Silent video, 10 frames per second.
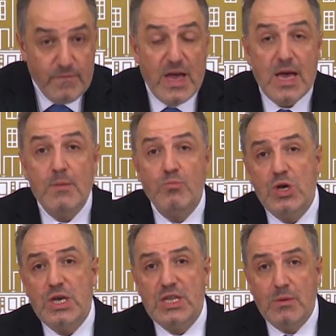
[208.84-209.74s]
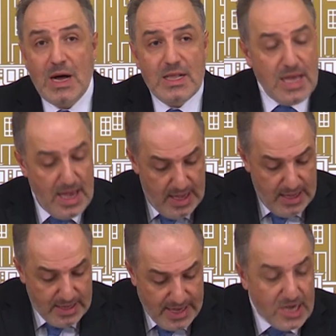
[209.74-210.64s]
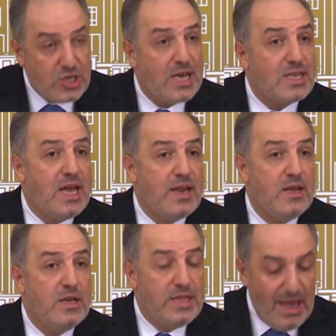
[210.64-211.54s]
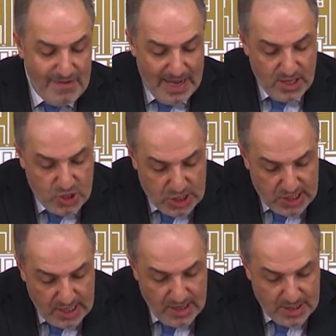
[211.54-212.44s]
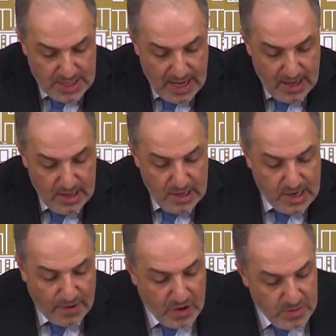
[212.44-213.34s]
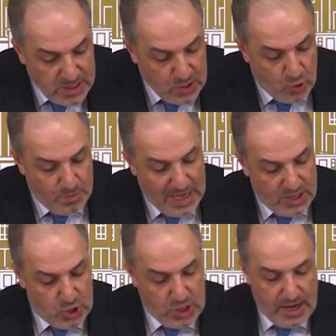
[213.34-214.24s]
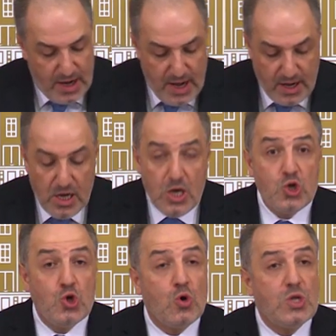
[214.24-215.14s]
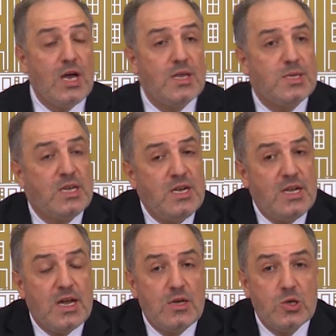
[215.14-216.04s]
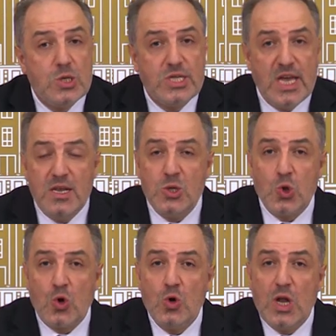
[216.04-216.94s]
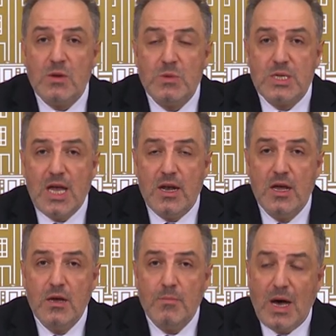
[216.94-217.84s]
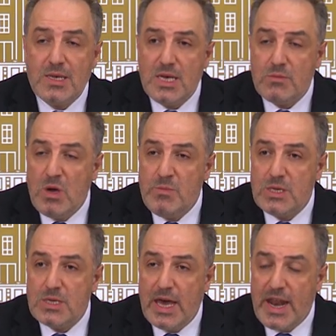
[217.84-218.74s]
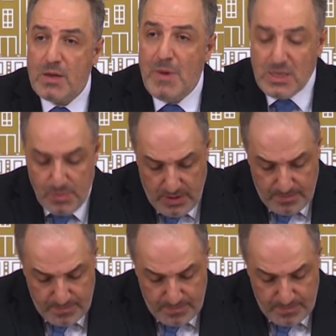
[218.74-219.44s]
ve bu ihtimalde gerçekten devlet ciddi ise kafamızı kumdan çıkararak çok daha derin sorunlarımızdan bahsetmemiz gerekmez mi?